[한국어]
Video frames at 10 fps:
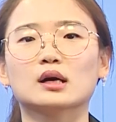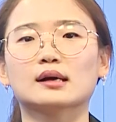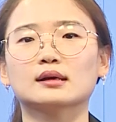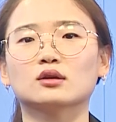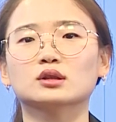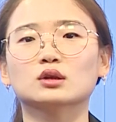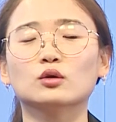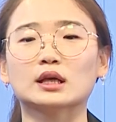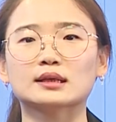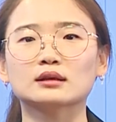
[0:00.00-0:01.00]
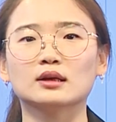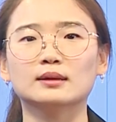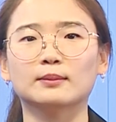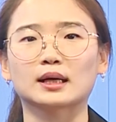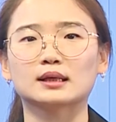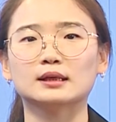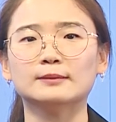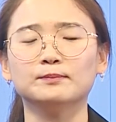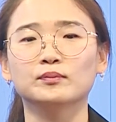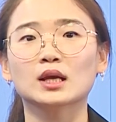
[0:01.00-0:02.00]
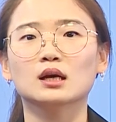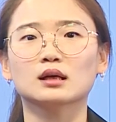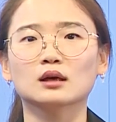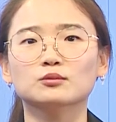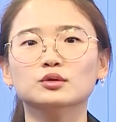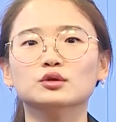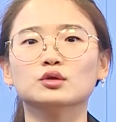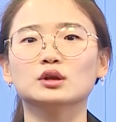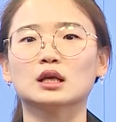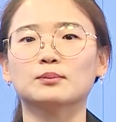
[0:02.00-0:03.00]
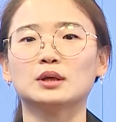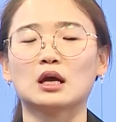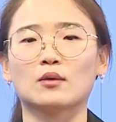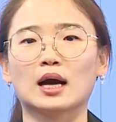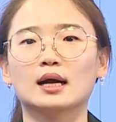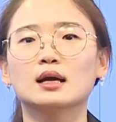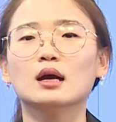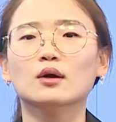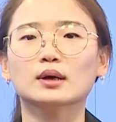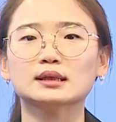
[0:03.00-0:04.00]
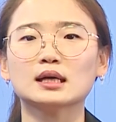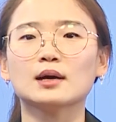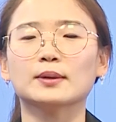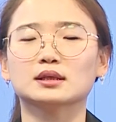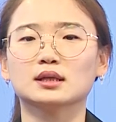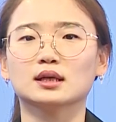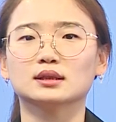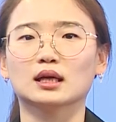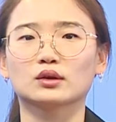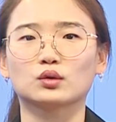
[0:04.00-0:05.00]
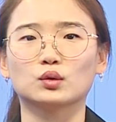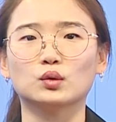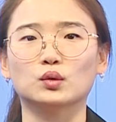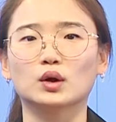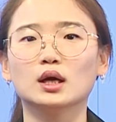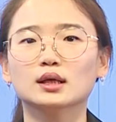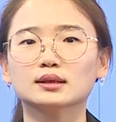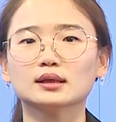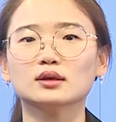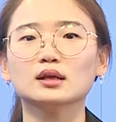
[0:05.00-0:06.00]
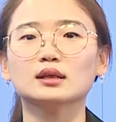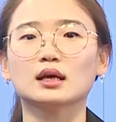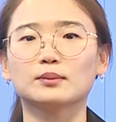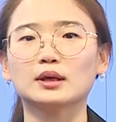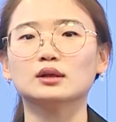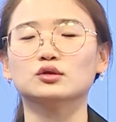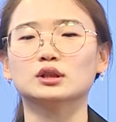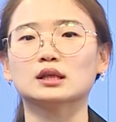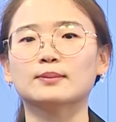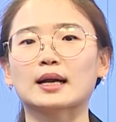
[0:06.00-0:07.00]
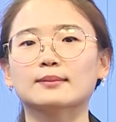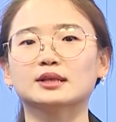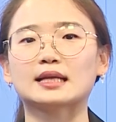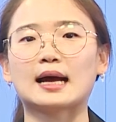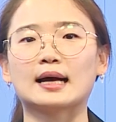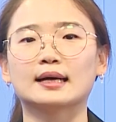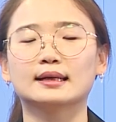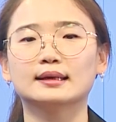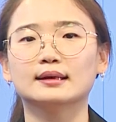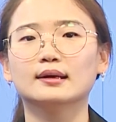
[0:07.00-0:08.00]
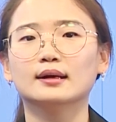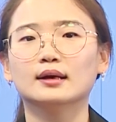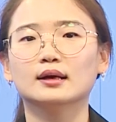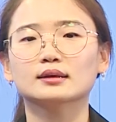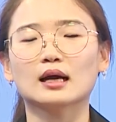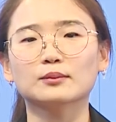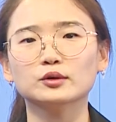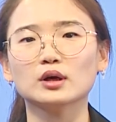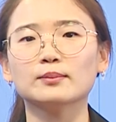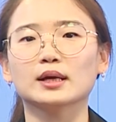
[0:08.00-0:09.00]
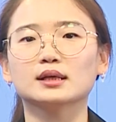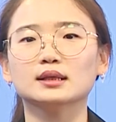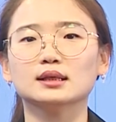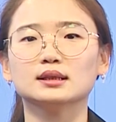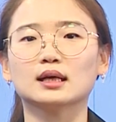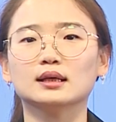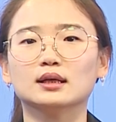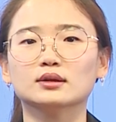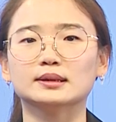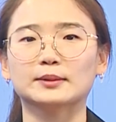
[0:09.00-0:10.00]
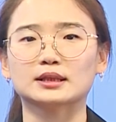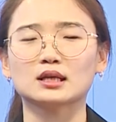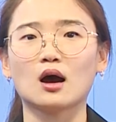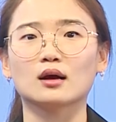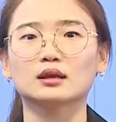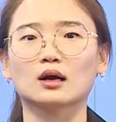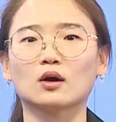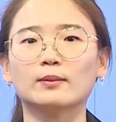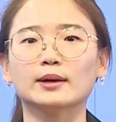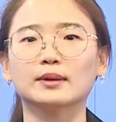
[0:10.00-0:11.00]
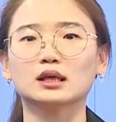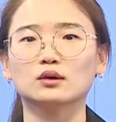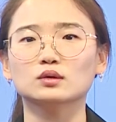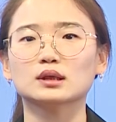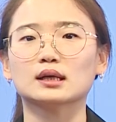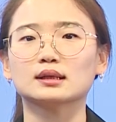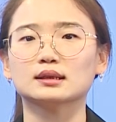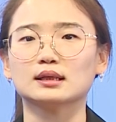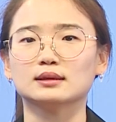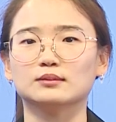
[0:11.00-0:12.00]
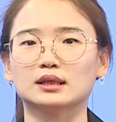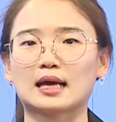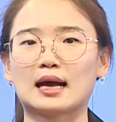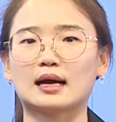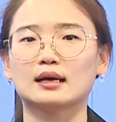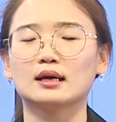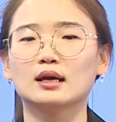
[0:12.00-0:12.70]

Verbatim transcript: 강할 것으로 예상되는 만큼 강풍으로 인한 피해와 화재가 발생하지 않도록 사전에 대비해 주시기 바랍니다. 당분간 맑은 날씨가 이어지면서 낮과 밤의 기온차가 크겠습니다.